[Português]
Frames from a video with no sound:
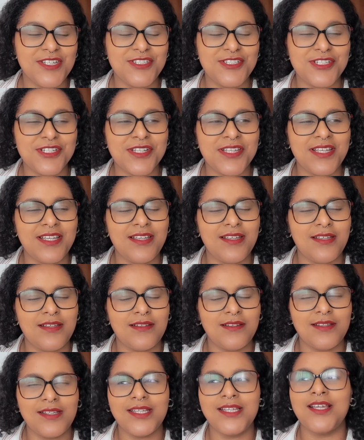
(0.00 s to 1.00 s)
de
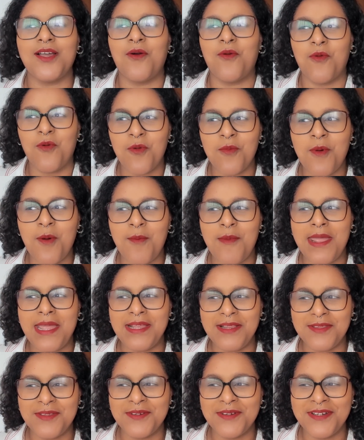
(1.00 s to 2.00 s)
que em algum
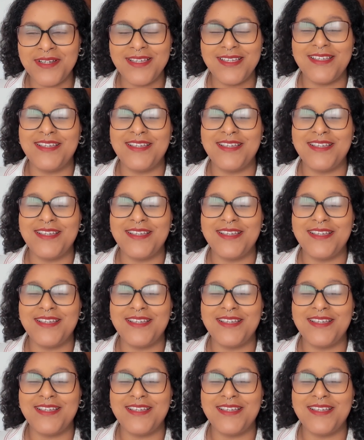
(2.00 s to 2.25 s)
momento,